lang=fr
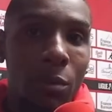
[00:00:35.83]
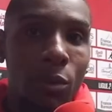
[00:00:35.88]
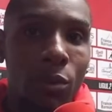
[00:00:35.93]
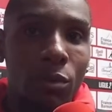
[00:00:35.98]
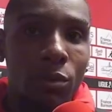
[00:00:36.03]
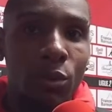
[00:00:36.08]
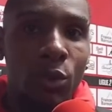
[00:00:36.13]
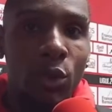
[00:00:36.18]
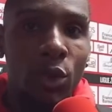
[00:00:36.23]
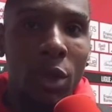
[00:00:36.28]
bon,
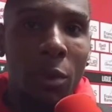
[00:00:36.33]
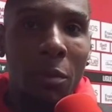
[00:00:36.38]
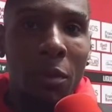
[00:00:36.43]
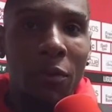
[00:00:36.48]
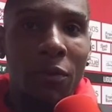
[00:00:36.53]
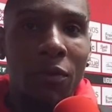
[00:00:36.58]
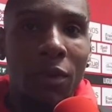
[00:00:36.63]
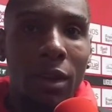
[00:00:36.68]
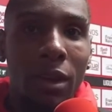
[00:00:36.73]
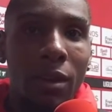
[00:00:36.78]
j'aurais
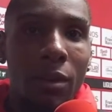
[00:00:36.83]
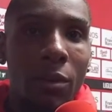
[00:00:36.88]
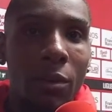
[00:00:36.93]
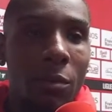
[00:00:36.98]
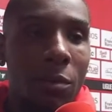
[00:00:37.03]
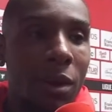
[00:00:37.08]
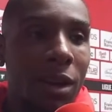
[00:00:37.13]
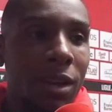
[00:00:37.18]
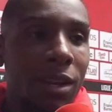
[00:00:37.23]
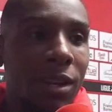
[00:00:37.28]
préféré euh,
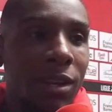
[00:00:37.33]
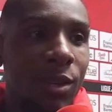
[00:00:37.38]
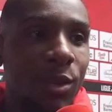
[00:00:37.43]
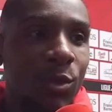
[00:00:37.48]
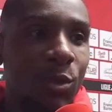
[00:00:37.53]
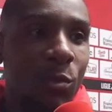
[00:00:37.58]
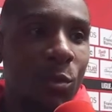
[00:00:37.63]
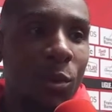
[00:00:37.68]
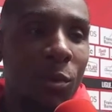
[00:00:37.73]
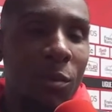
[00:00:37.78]
marquer
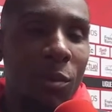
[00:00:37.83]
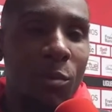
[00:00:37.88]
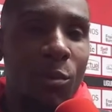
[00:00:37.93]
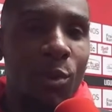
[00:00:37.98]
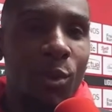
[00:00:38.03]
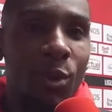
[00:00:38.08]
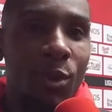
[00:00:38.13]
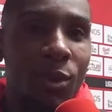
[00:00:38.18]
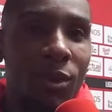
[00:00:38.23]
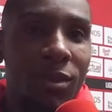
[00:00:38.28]
ce premier but
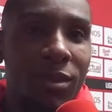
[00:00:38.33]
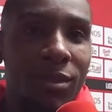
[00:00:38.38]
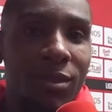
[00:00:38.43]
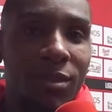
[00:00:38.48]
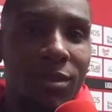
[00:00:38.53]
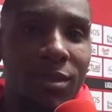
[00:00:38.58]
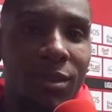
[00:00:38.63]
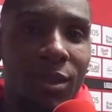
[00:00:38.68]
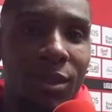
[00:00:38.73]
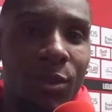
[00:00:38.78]
dans
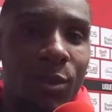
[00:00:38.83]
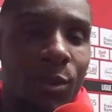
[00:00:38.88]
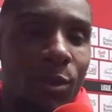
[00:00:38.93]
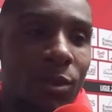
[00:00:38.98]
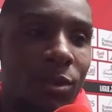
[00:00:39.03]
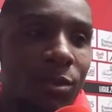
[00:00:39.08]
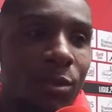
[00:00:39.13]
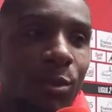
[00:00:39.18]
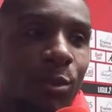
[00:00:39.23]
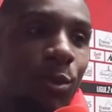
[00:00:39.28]

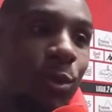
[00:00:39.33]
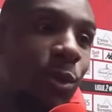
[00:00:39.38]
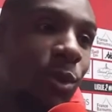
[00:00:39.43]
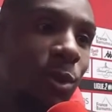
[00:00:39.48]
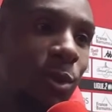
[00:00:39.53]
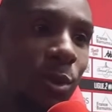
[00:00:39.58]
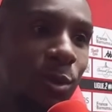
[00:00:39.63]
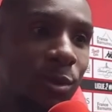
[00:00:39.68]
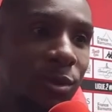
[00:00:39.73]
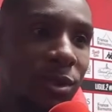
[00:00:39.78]

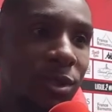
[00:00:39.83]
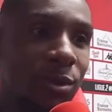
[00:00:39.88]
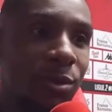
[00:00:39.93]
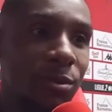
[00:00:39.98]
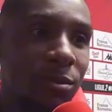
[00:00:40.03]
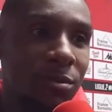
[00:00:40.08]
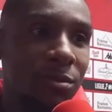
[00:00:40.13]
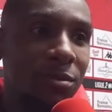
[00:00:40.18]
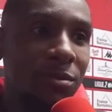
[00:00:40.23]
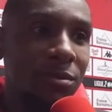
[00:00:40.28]
d'autres conditions.